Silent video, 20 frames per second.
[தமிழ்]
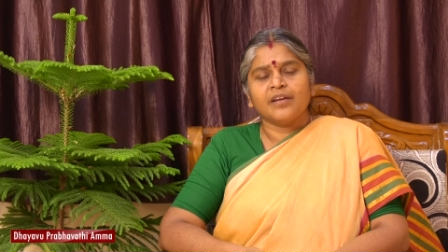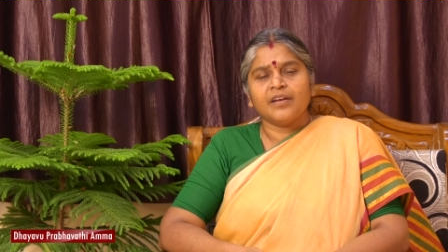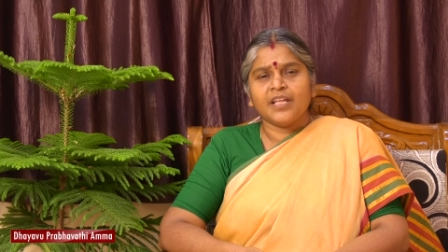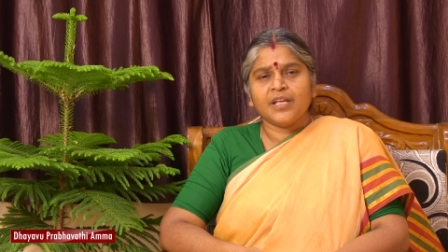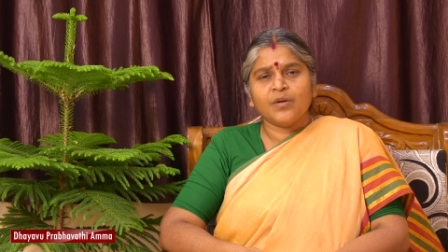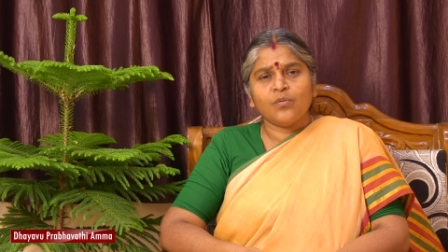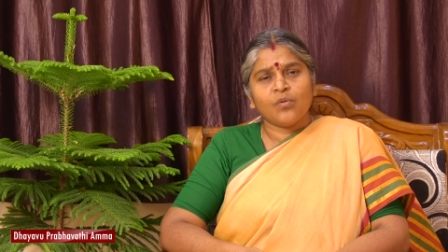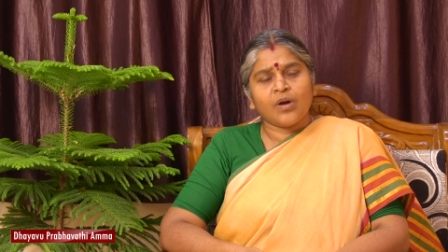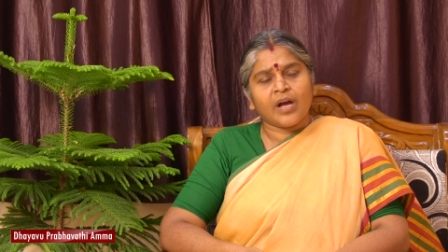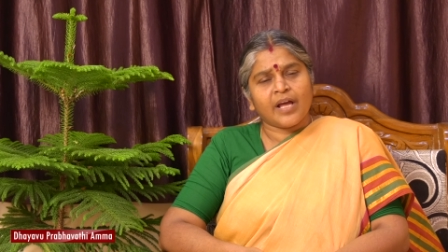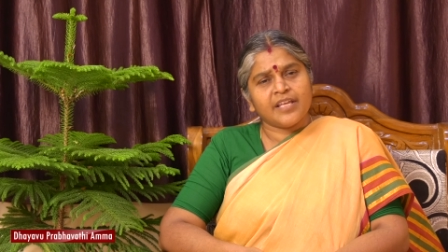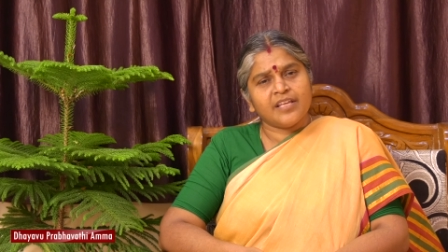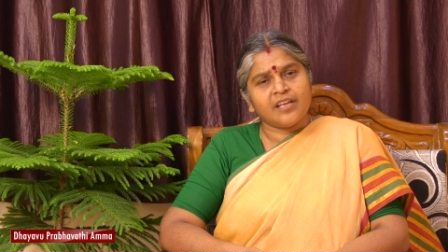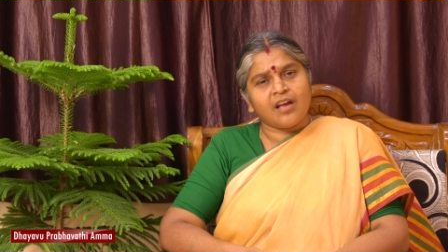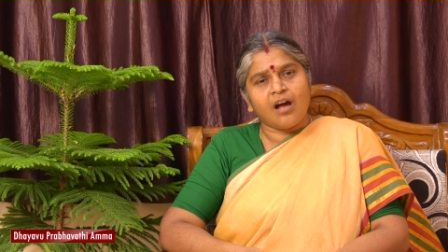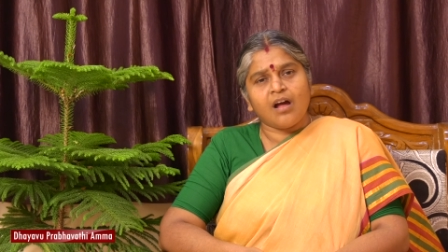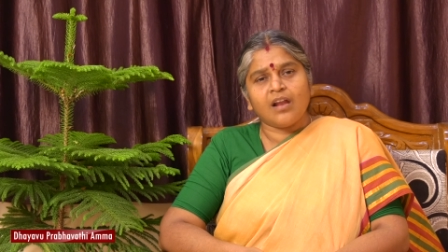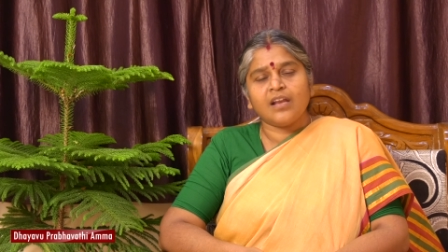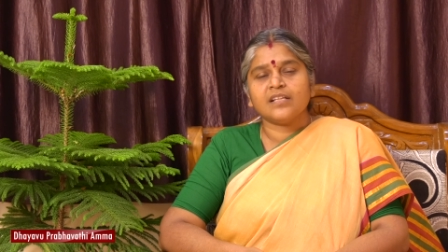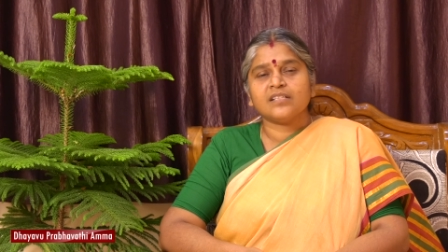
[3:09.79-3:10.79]
நீ உன்
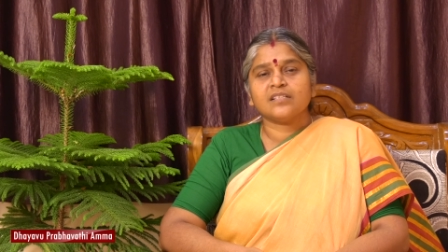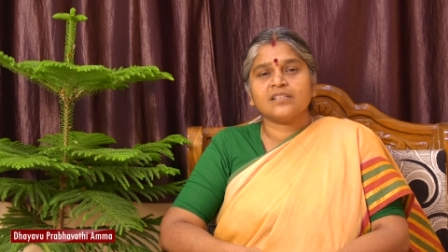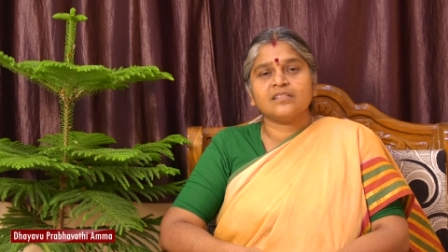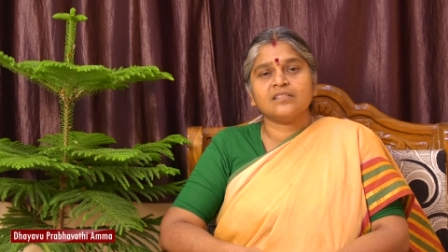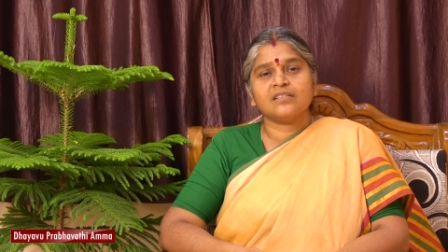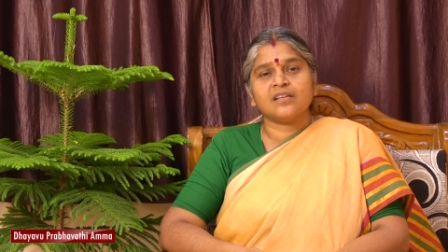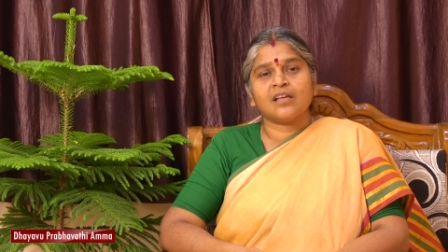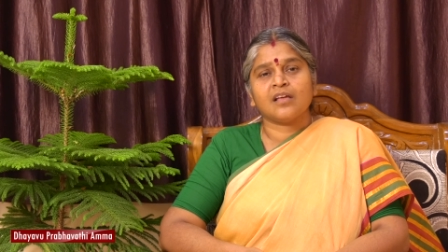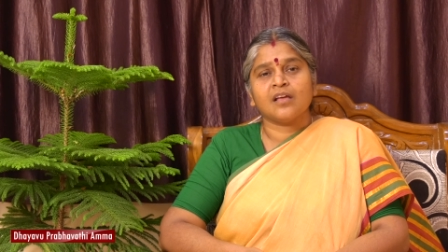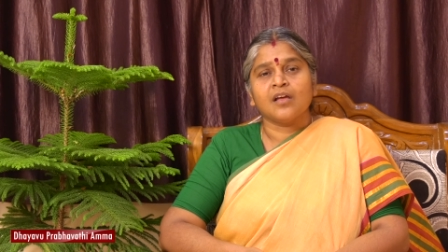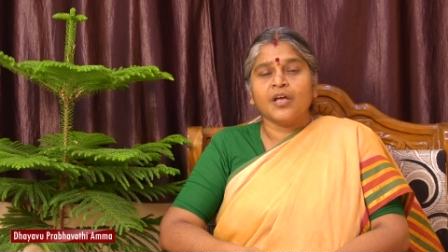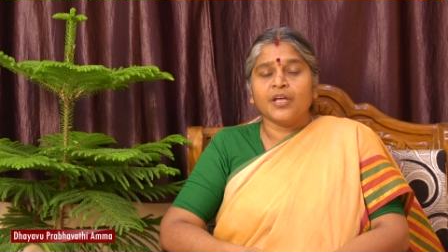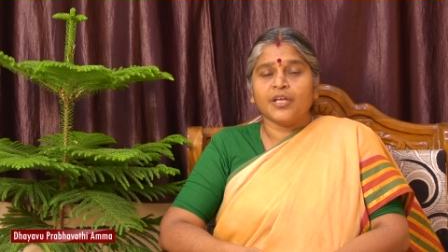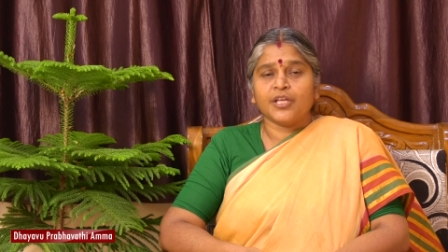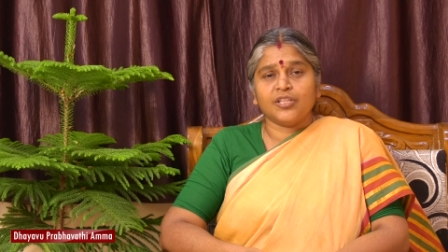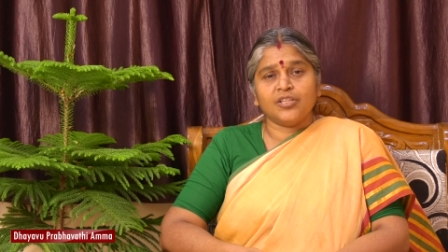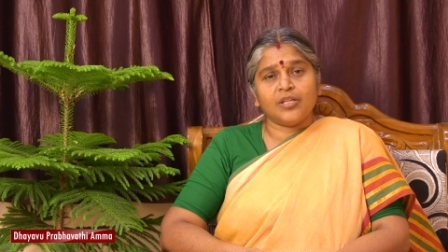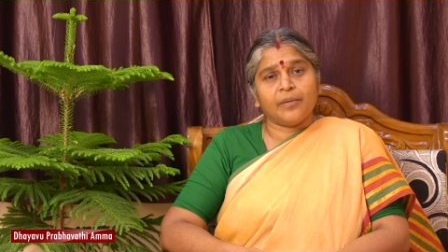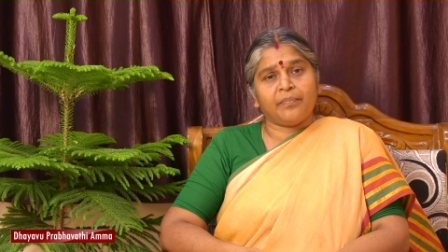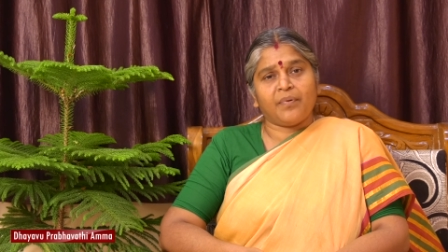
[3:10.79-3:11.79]
கையால செஞ்ச
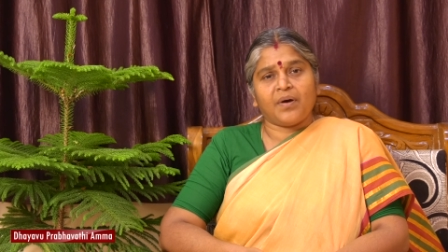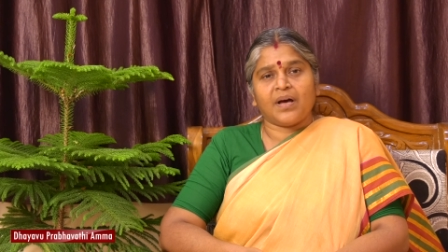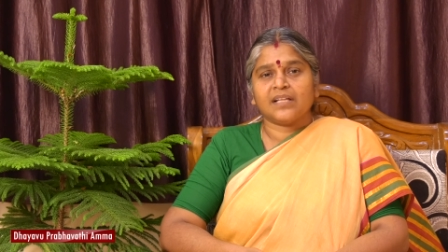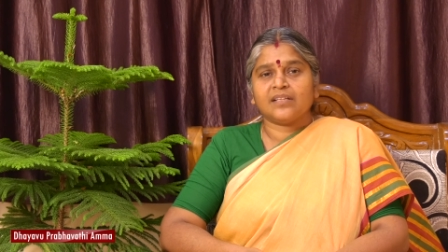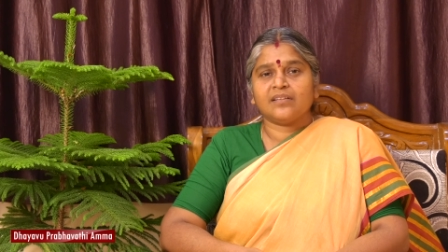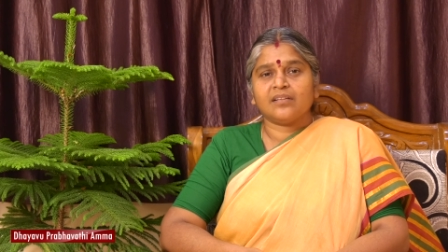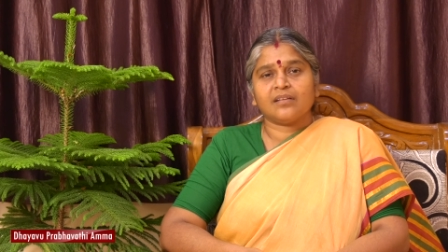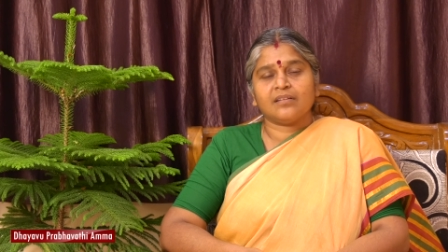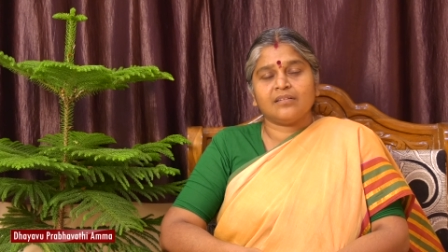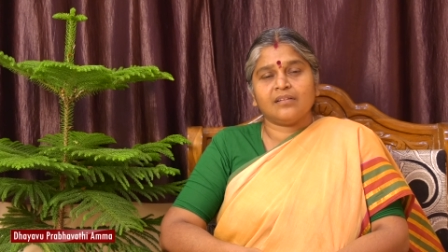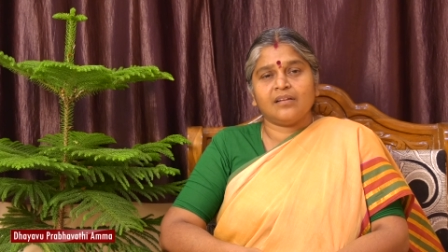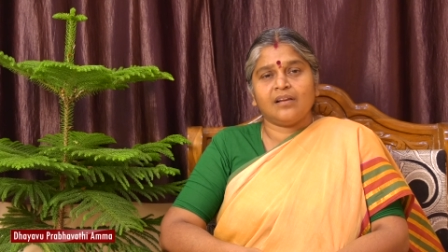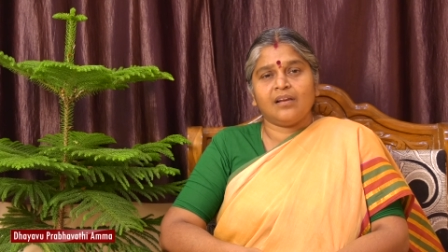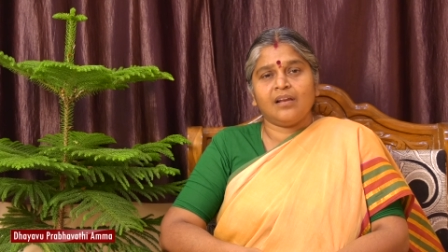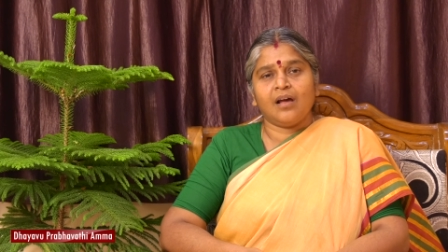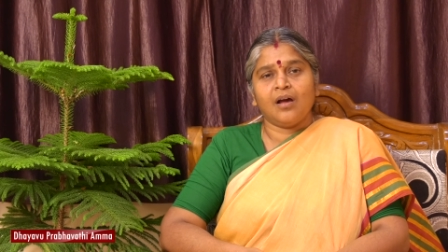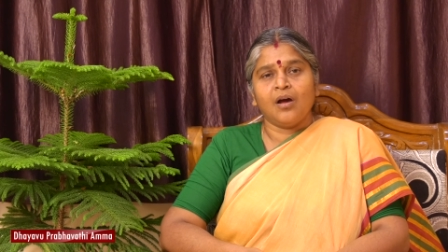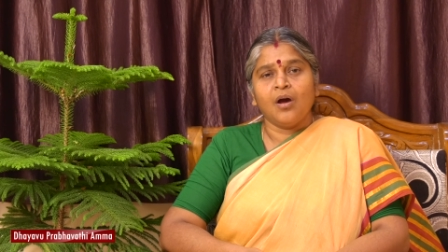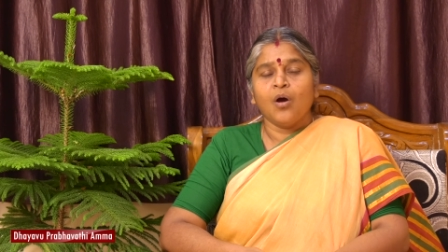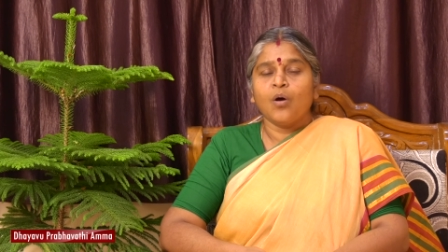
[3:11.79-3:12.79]
இந்த பாத்திரத்தை
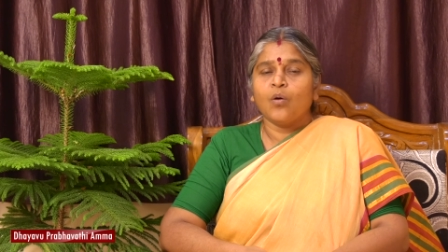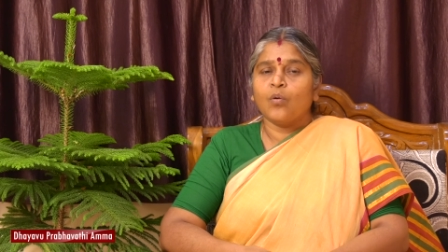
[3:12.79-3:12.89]
எல்லாம்